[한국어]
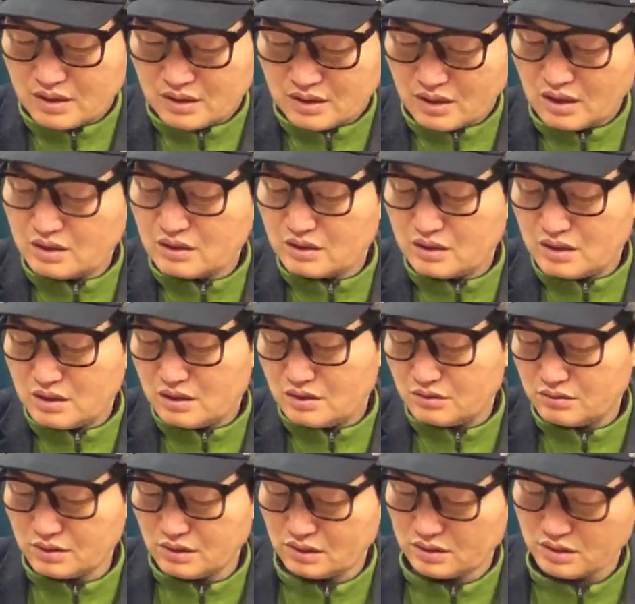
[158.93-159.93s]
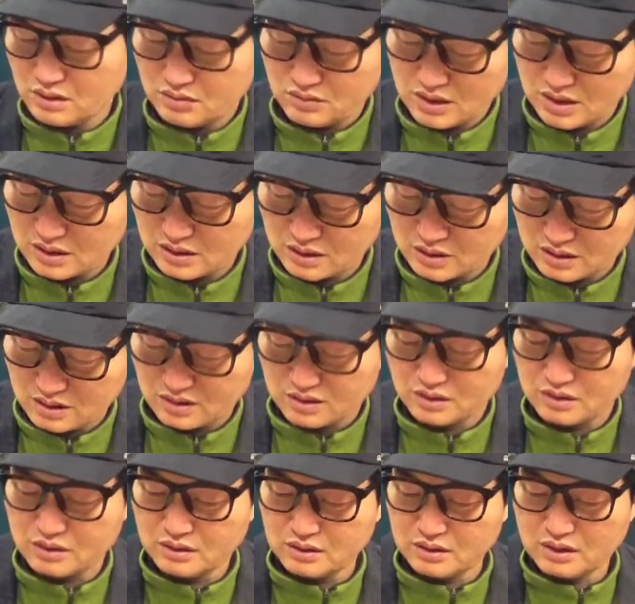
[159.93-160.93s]
옛날 우리
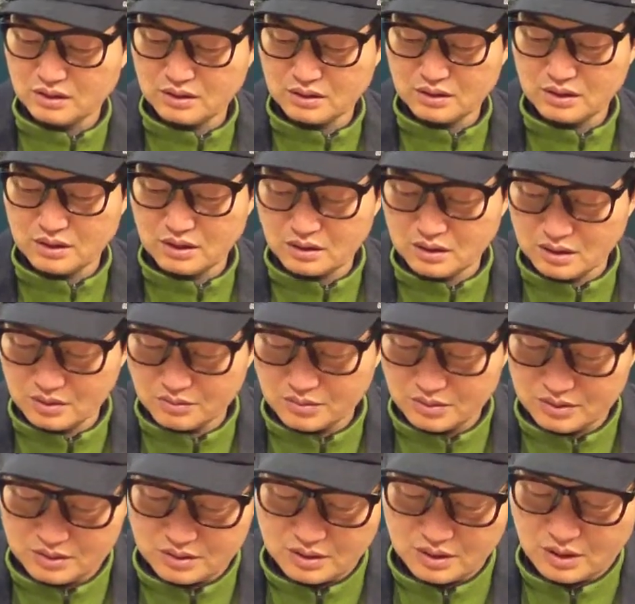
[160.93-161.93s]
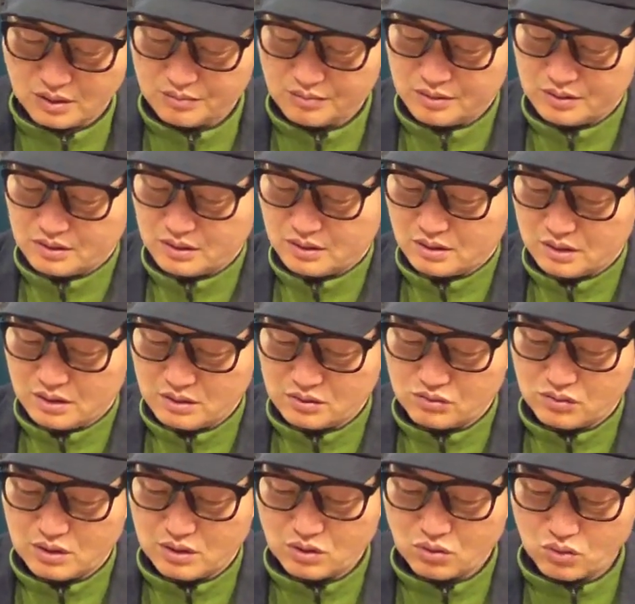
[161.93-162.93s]
선왕들은 그대들의 할아버지,
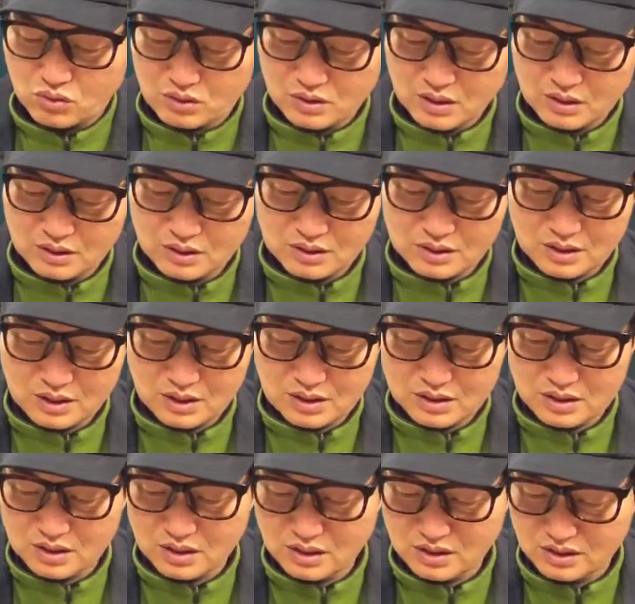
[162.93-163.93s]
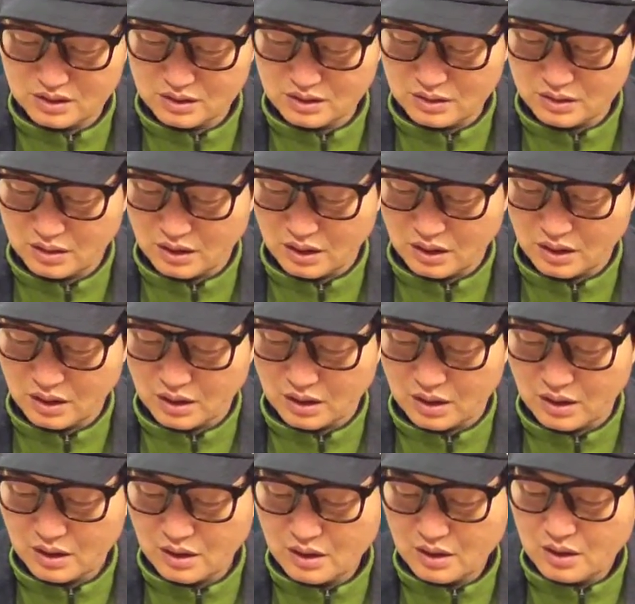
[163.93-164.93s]
아버지들과 고락을 같이 했는데